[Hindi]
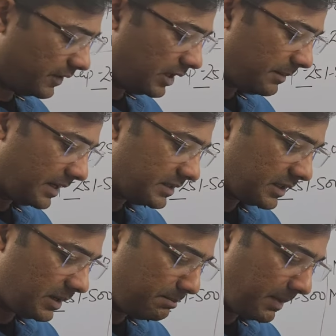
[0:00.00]
फंड
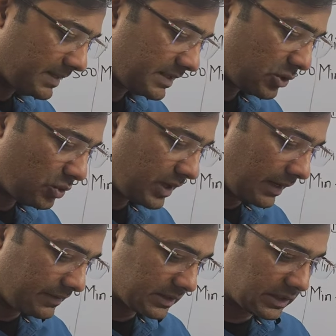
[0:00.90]
मैनेजर ने पैसे को
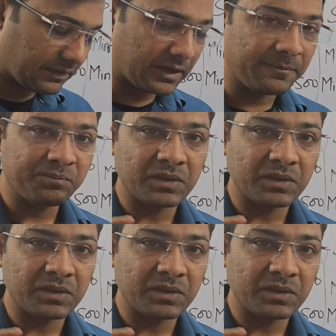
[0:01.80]
डाइवर्सिफाई